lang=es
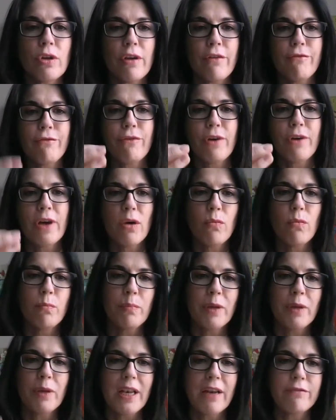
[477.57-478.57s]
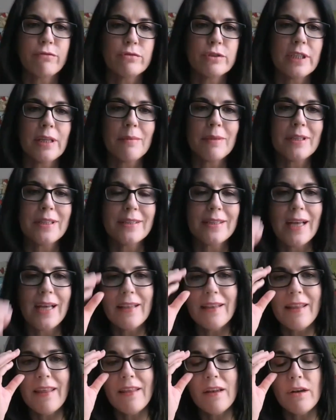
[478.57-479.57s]
que fue un pilar
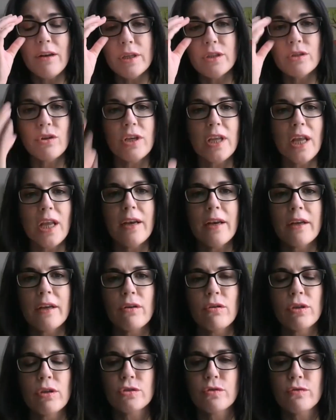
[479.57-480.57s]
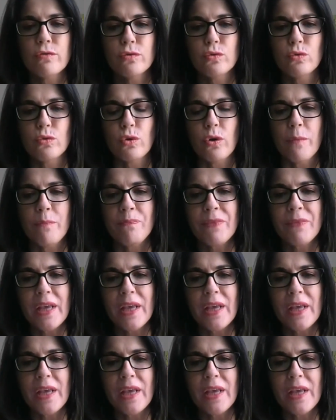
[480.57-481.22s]
fundamental desde lo editorial en el Congreso Futuro.